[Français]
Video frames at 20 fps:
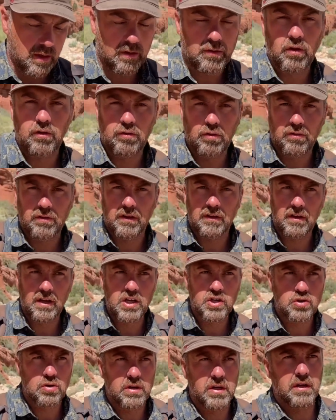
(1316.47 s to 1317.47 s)
Attention, c'est
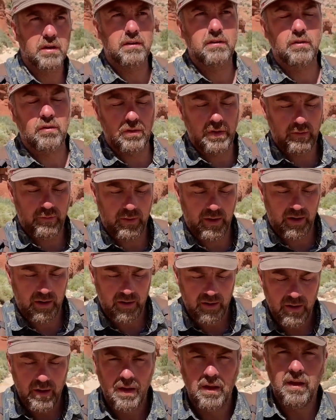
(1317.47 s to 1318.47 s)
très joli hein, ce qu'on a fait
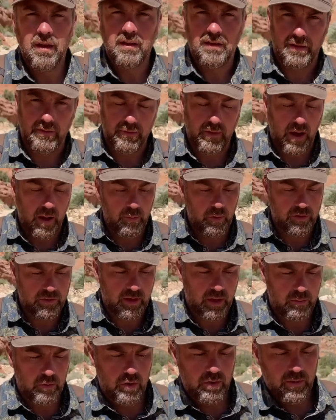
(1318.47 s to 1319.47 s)
là. C'est vraiment
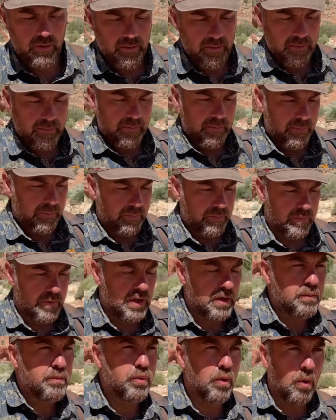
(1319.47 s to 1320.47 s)
très beau.
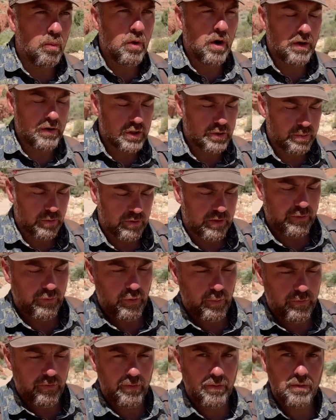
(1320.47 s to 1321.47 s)
Et pour moi, je pense qu'il
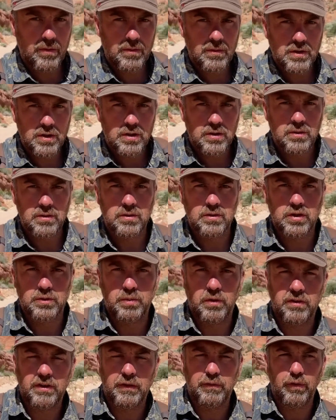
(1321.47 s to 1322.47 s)
faut, je
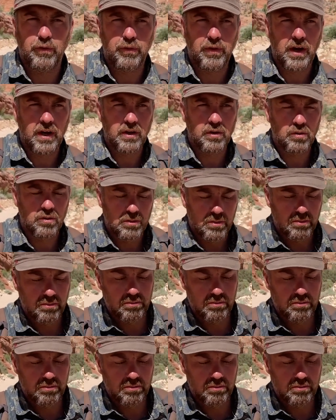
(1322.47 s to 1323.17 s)
pense qu'il faut faire les deux.